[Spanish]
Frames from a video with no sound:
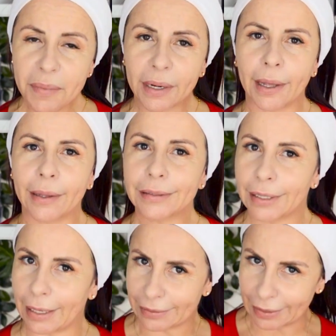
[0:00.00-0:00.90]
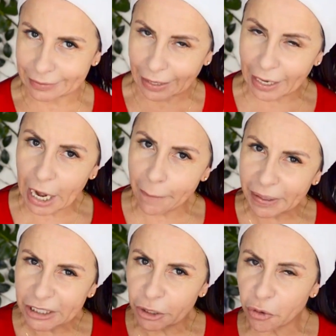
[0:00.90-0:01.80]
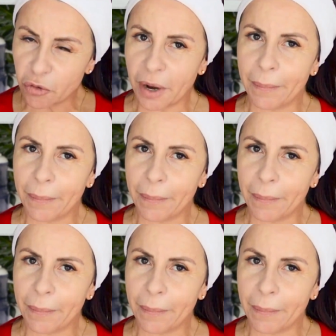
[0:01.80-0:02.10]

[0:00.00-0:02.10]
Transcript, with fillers: mis redes las están en el principio en unas